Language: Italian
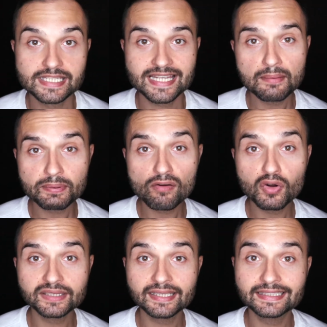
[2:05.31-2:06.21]
Se è la prima
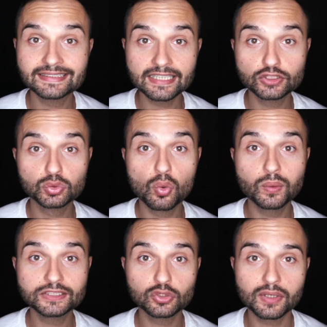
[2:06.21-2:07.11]
volta che sei su
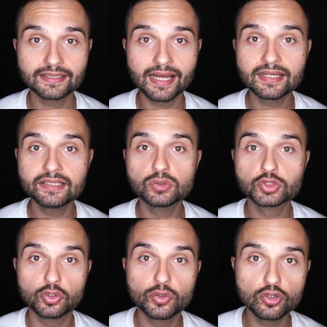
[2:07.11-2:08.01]
questo canale, io
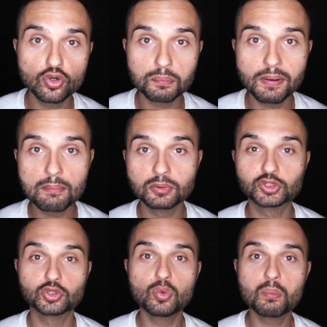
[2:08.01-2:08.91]
sono Igor Papo,
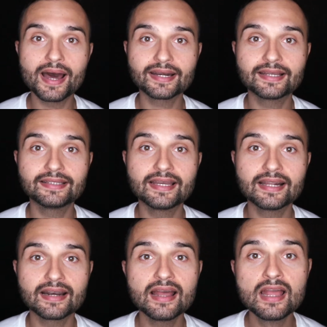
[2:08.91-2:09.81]
sono un
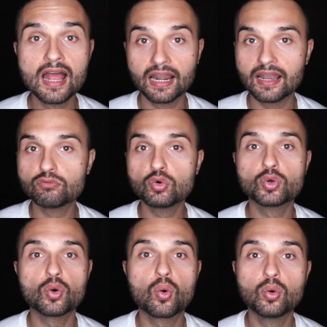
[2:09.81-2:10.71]
marketer,
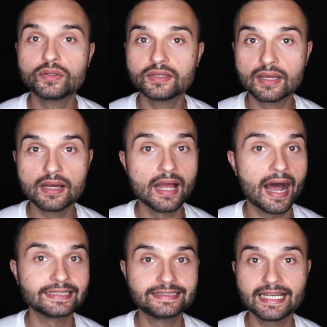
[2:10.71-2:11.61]
lavoro con
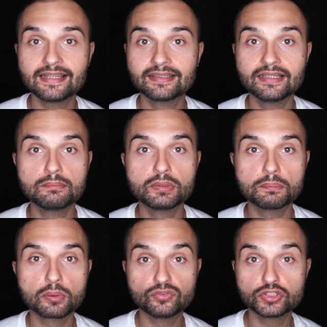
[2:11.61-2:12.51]
aziende,
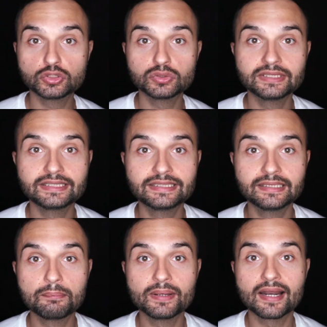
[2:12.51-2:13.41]
liberi
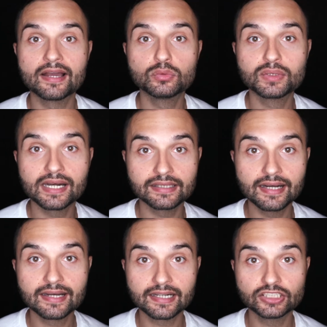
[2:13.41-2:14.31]
professionisti per aiutarli
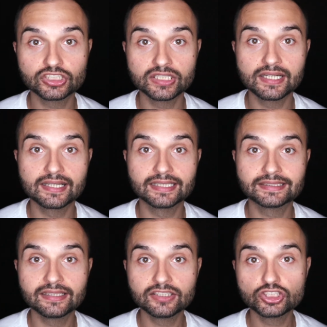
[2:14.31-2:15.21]
a crescere
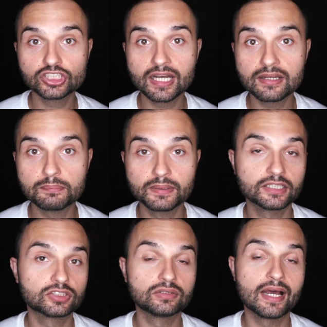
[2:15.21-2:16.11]
grazie al digitale,
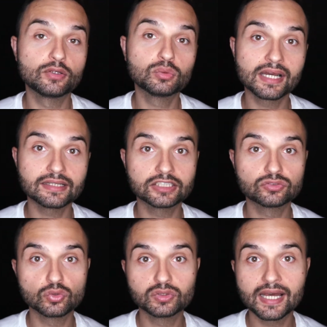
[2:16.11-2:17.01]
per aiutarli a
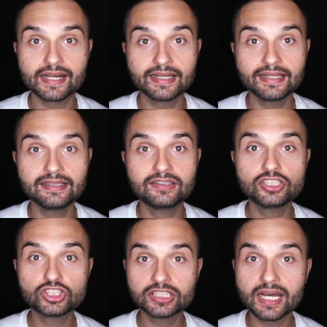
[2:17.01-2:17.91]
sfruttare il
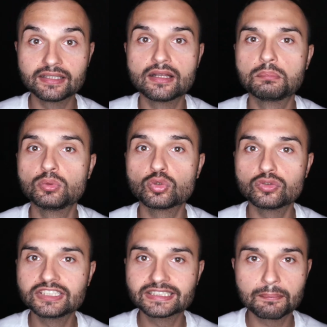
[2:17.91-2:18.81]
digitale dal punto
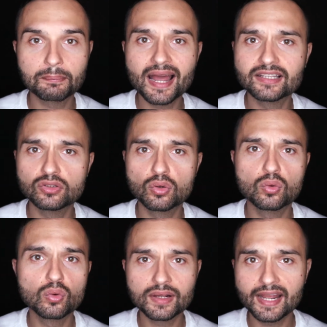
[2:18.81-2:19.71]
di vista pratico,
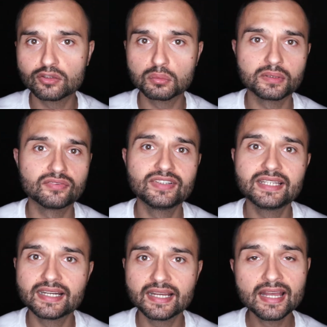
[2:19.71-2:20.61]
concreto, per
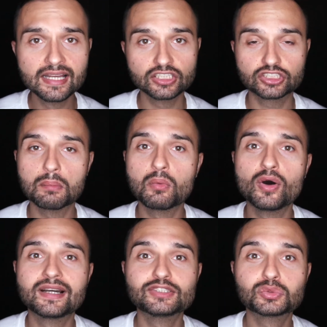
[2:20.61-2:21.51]
vedere
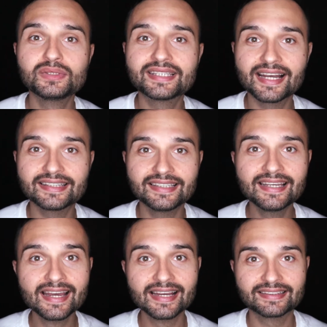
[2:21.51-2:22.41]
diciamo,
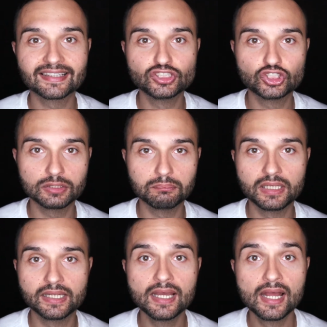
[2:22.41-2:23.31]
risultati
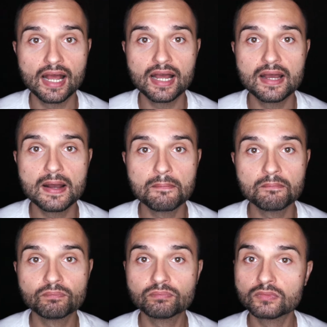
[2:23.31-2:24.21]
tangibili.
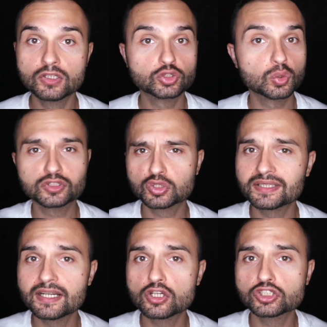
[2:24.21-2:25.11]
Ehm, su questo
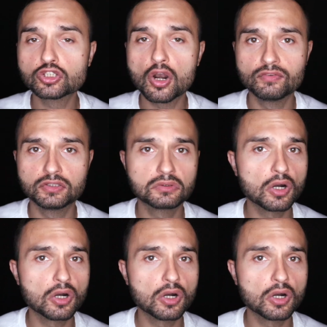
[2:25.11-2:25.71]
canale cosa trovi?